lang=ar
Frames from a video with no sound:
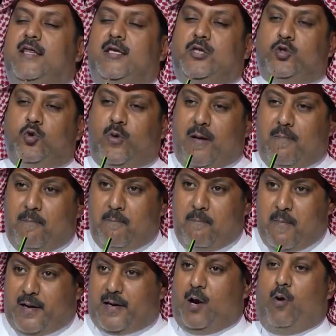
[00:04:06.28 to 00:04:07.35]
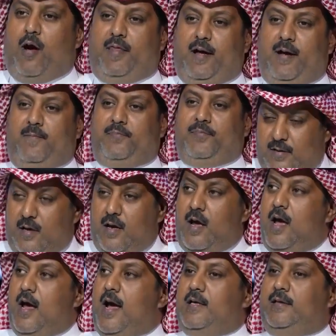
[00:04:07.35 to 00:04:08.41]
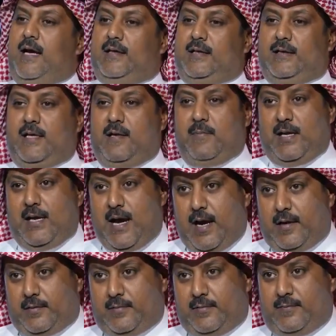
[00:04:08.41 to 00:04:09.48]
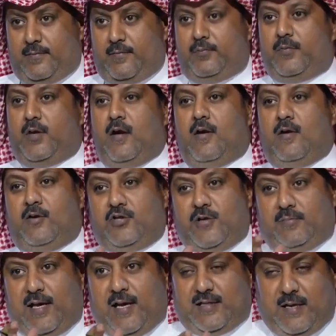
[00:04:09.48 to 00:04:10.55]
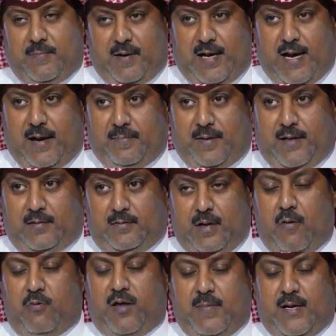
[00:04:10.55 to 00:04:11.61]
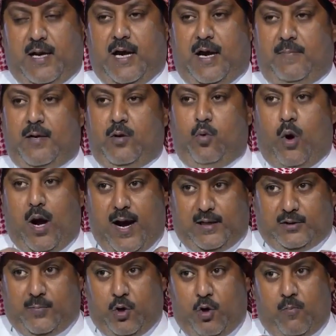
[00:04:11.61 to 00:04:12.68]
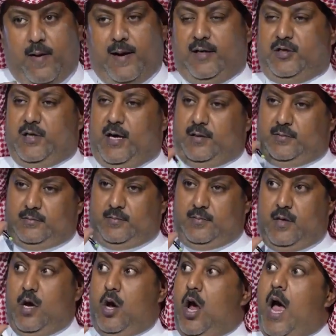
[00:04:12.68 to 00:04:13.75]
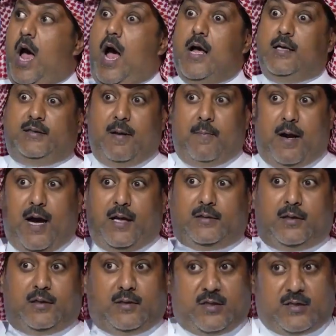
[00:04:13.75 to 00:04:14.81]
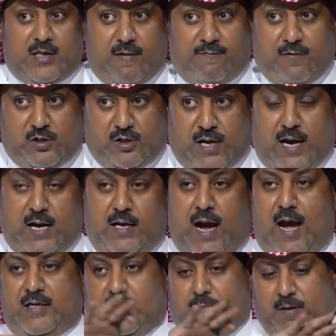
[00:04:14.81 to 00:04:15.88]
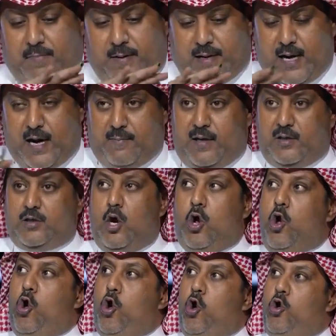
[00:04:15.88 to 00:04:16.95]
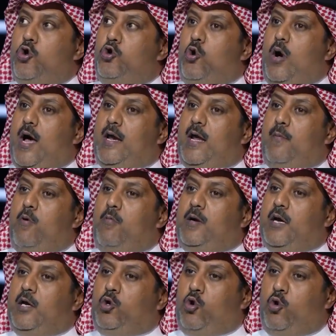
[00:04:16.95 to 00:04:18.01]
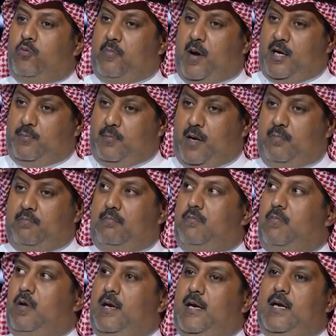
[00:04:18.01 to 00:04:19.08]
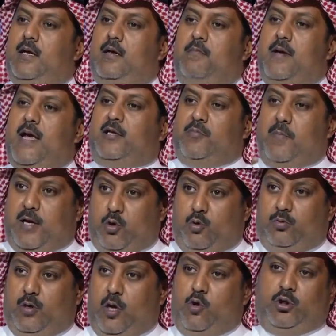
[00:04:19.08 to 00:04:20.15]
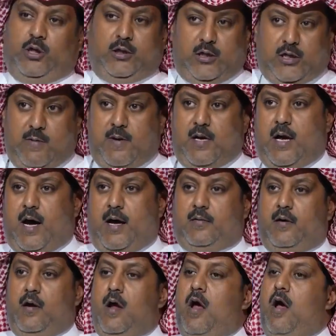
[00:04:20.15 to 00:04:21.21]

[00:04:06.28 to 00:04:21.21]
هذه الصوره مره واضحه اسلم انت اعطيتني مليار جبت انا سبع لاعبين او ثمانيه لاعبين واحد منهم ما نجح مم. انت مخطط الصيف الجاي حسب البرنامج انه انا ممكن يكون مح مح لي 100 مليون لانه انت اعطيتني مليار